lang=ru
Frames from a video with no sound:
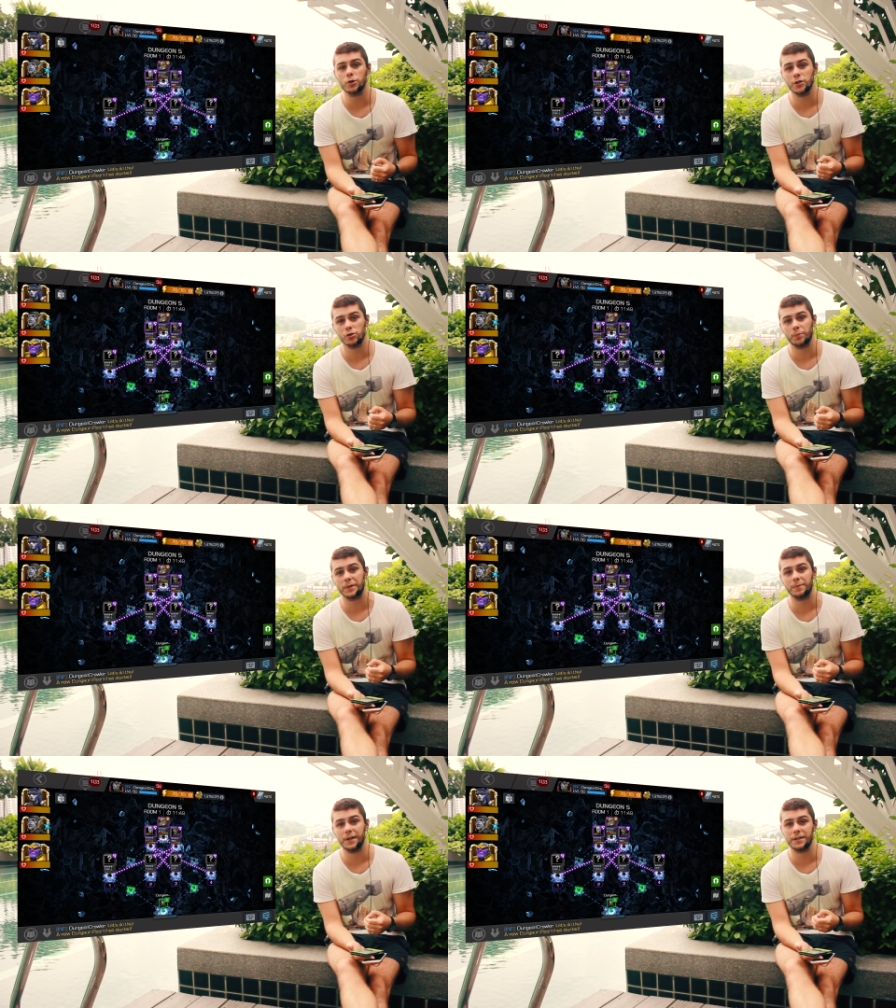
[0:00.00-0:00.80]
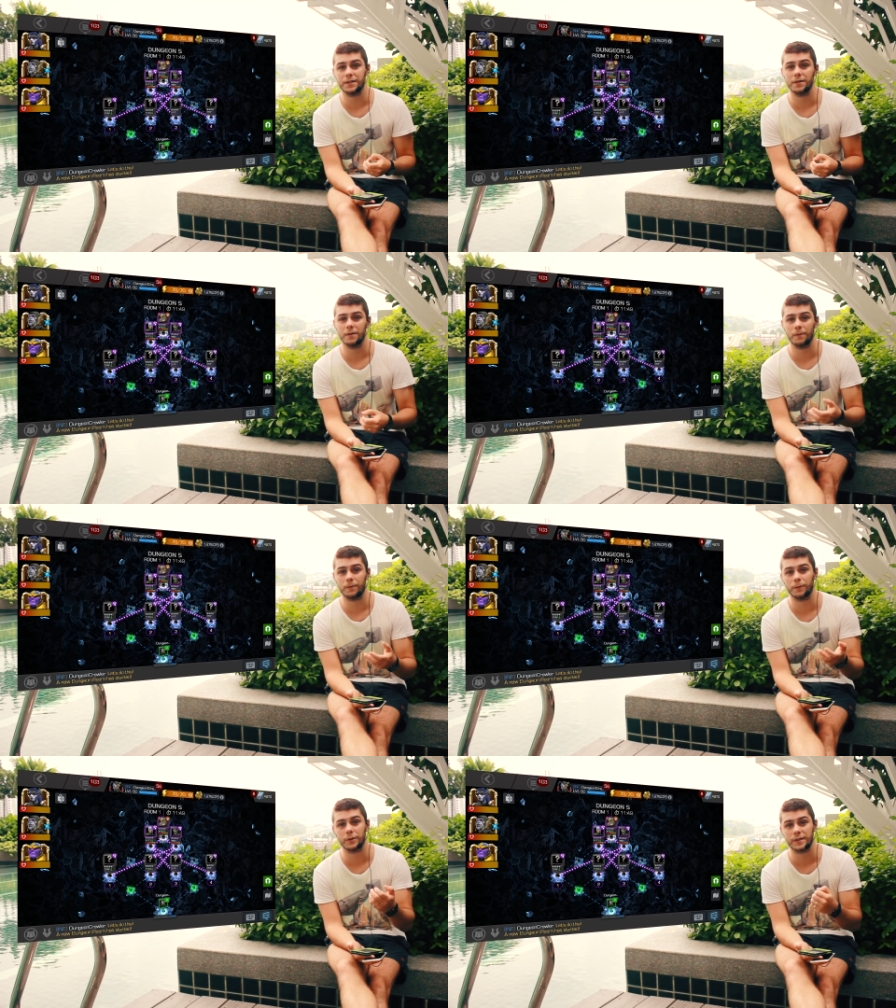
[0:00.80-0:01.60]
можете уже посмотреть э,
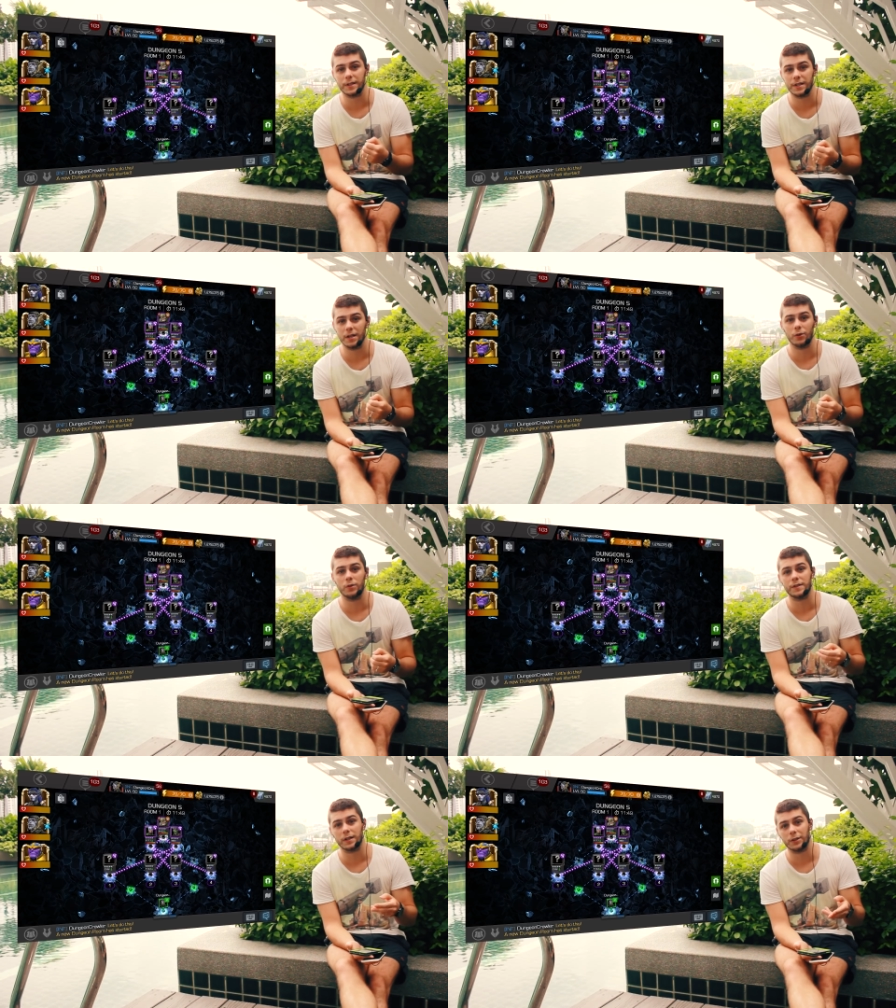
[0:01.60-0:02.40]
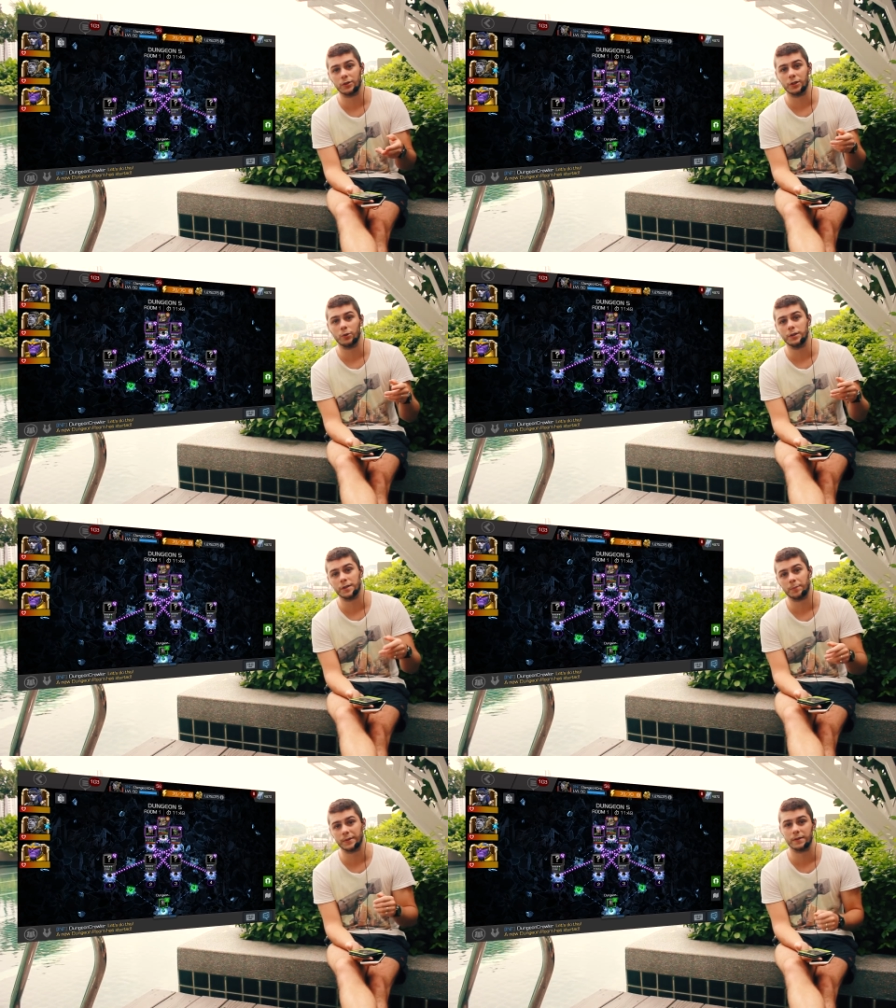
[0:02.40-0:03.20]
в статье анонса, которая
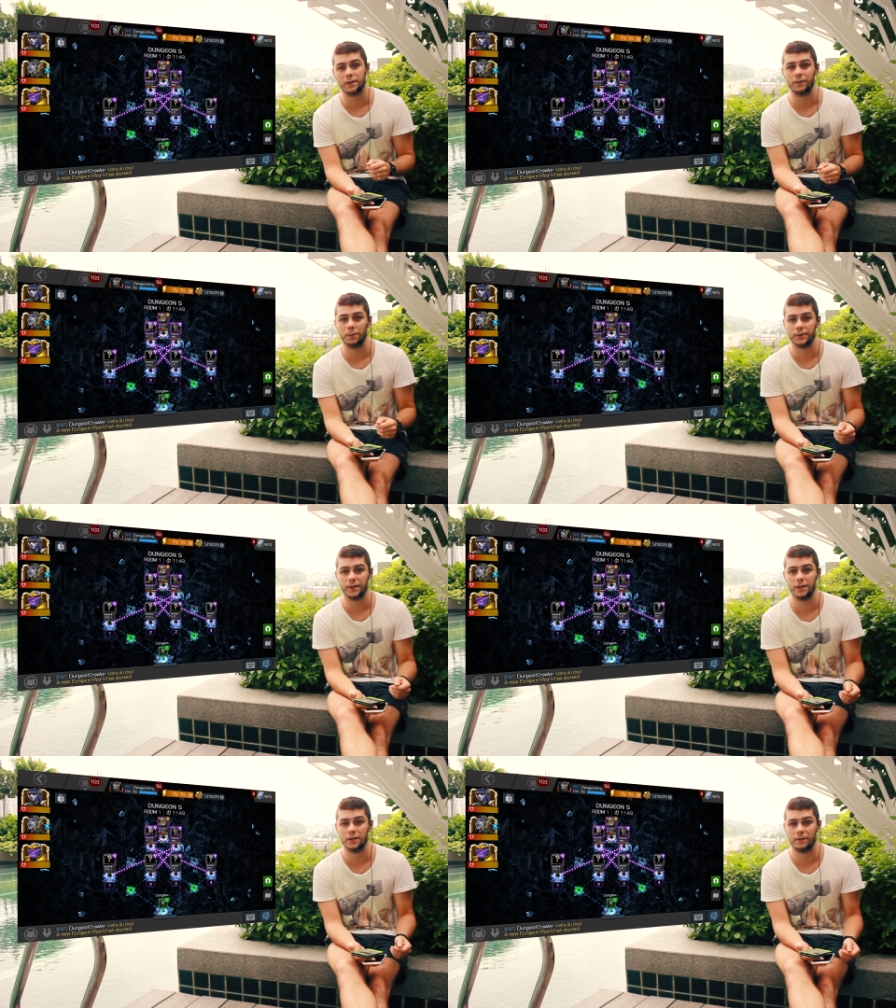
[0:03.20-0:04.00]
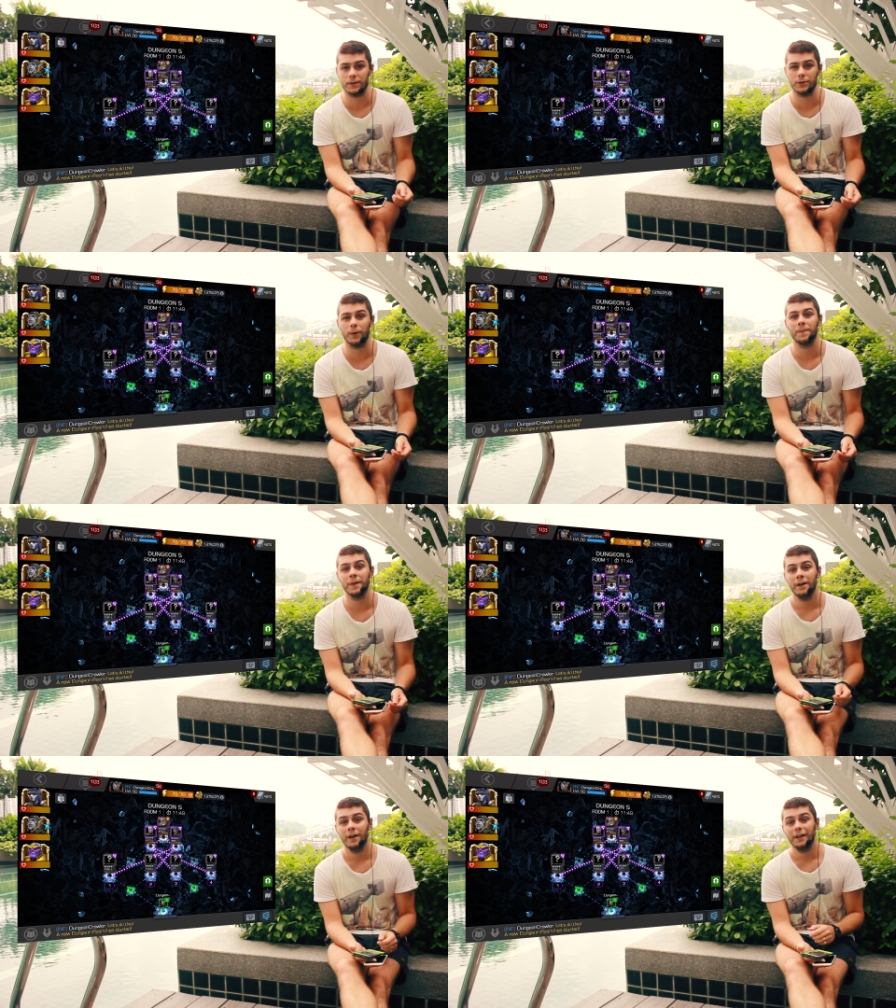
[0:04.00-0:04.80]
находится по ссылке в описании к видео.
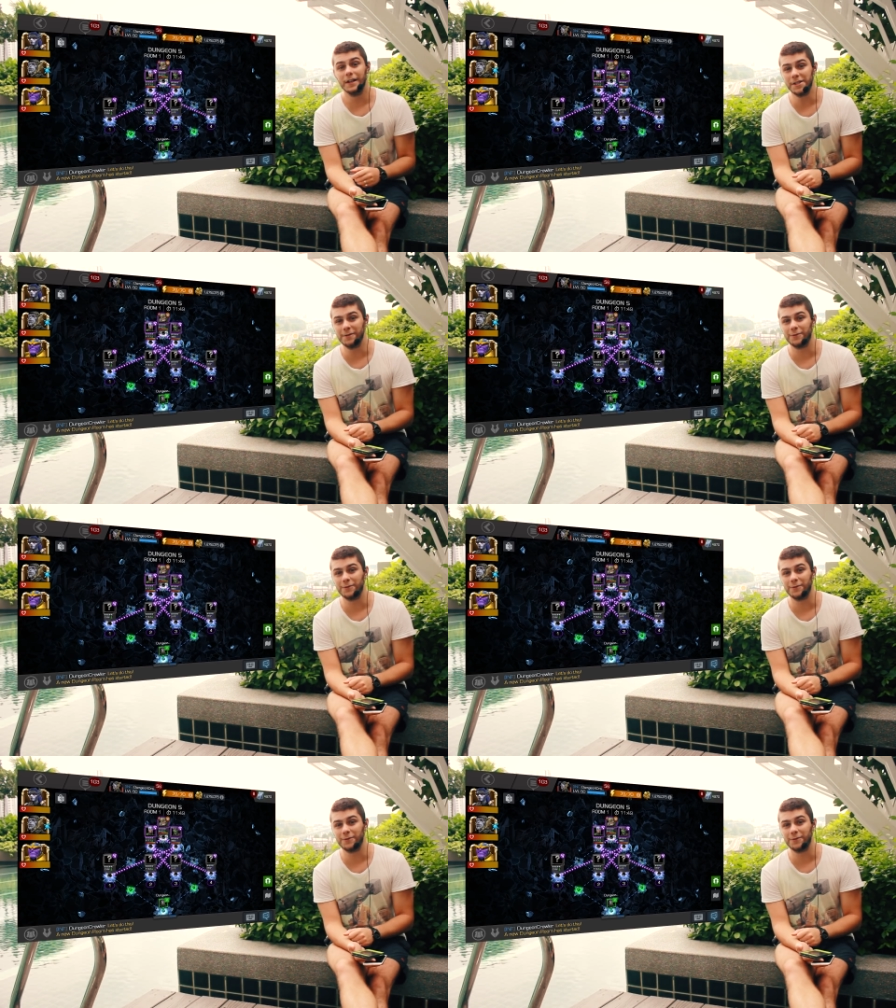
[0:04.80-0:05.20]
На